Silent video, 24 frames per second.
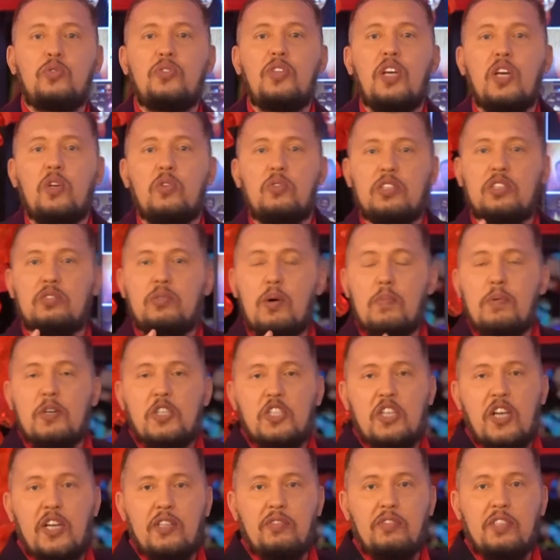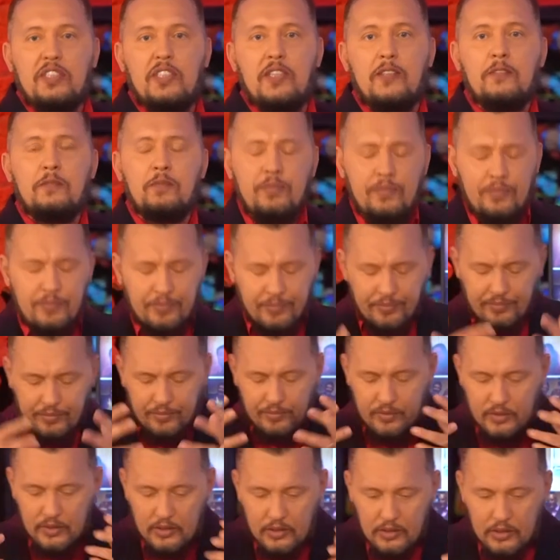веру высвобождать в это.
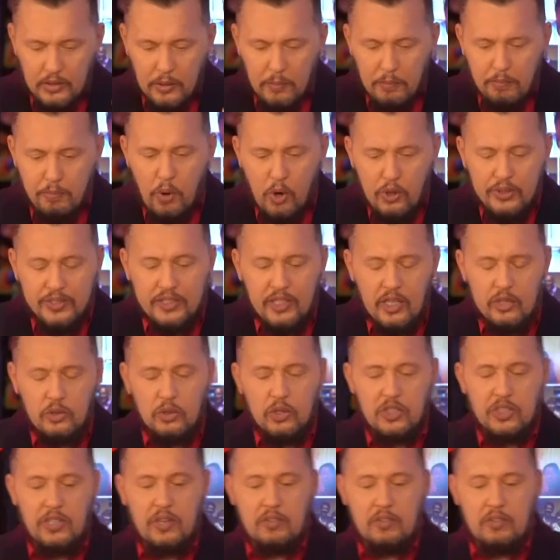Бог сразу же